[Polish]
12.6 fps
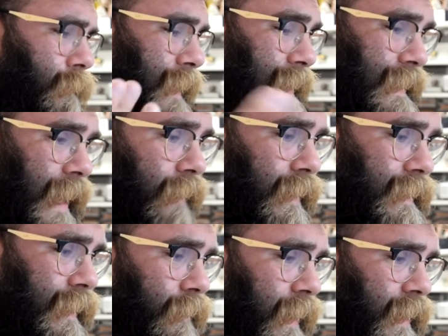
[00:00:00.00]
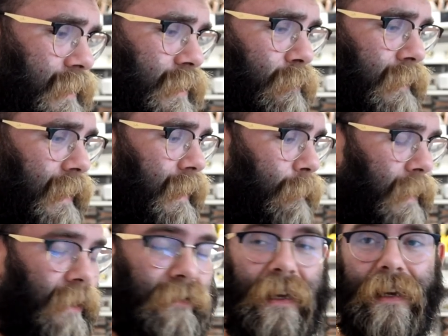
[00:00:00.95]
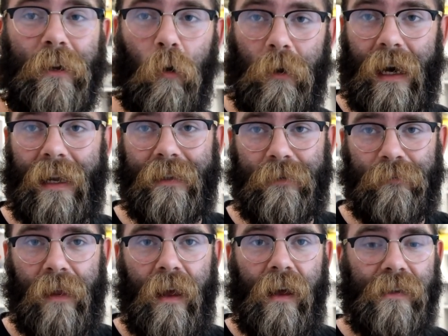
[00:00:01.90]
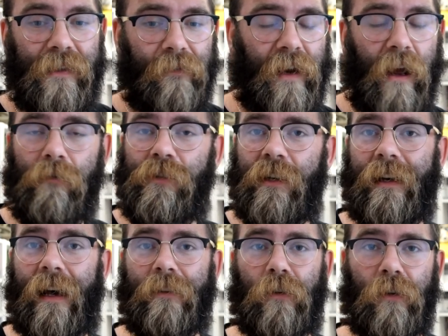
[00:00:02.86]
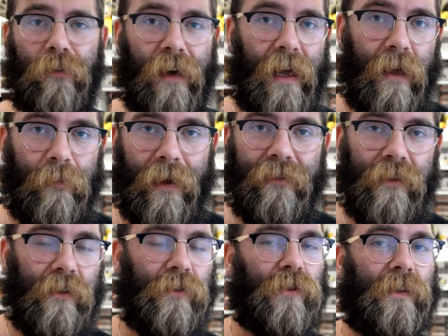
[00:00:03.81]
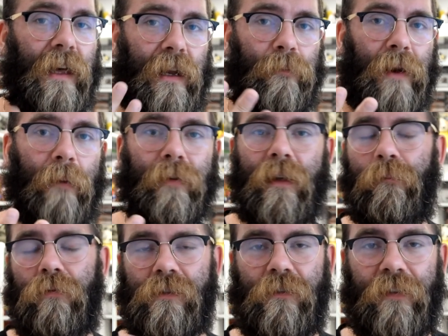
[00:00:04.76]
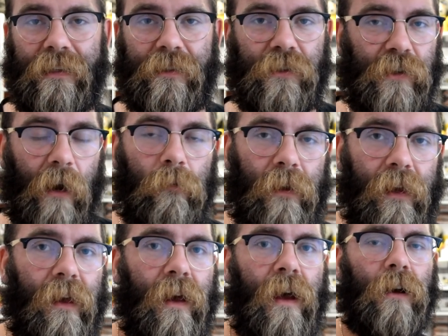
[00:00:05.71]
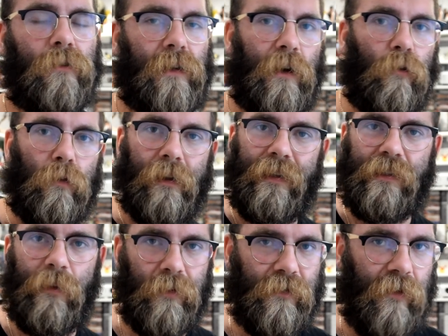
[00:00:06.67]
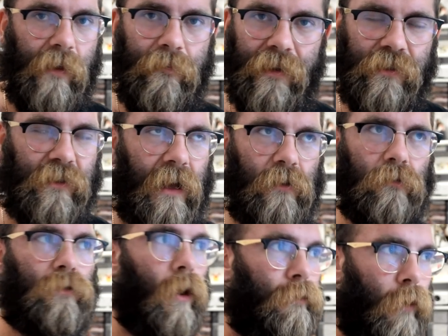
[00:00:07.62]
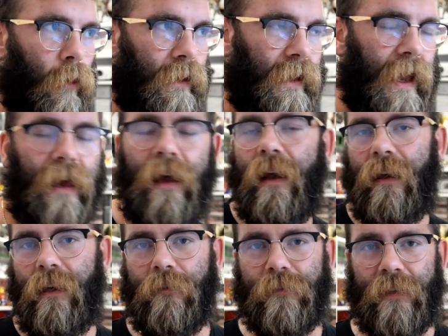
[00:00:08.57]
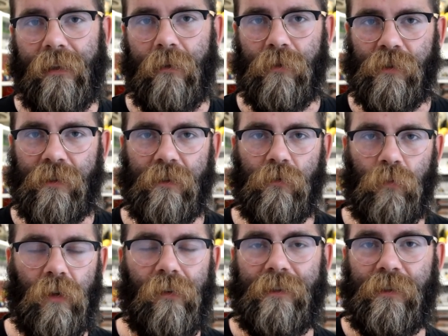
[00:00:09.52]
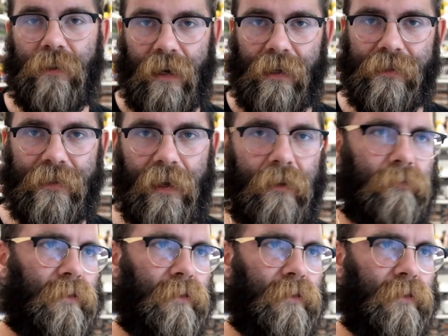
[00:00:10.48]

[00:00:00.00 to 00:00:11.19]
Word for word: w zestawie zawiera się tak naprawdę go-kart, Zawierają się kartonowe elementy, 4 bramki plus 2 strzałki, które układacie po swoim mieszkaniu dowolnie i wtedy możecie zbudować trasę.